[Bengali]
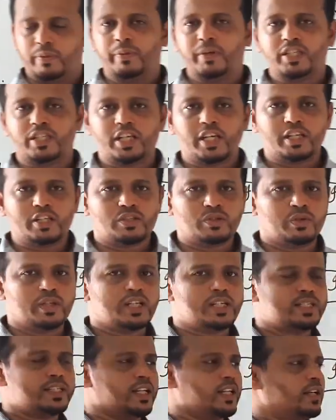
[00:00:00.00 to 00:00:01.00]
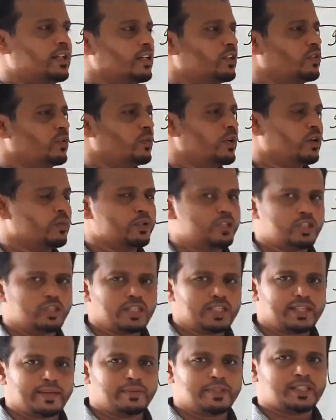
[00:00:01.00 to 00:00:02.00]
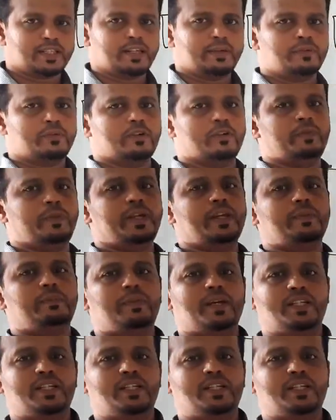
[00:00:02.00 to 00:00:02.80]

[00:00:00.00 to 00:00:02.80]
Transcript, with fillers: এম এম স্টাডি জোনের চ্যানেলটা তোমরা অবশ্যই সাবস্ক্রাইব করবে